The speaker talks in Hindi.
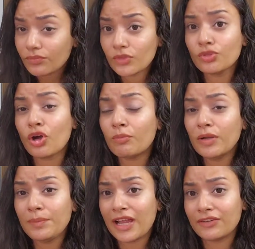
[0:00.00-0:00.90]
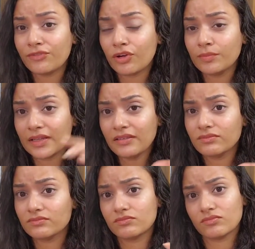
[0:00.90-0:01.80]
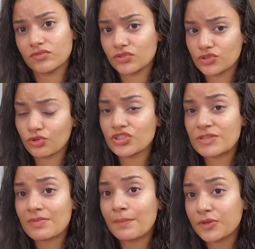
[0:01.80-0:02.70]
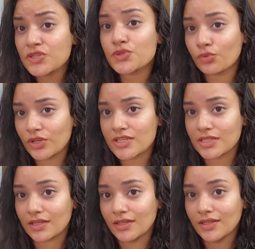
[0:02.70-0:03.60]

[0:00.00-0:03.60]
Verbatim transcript: नॉर्मल प्लेटफॉर्म है जो जिसमें आपकी स्टोरेज है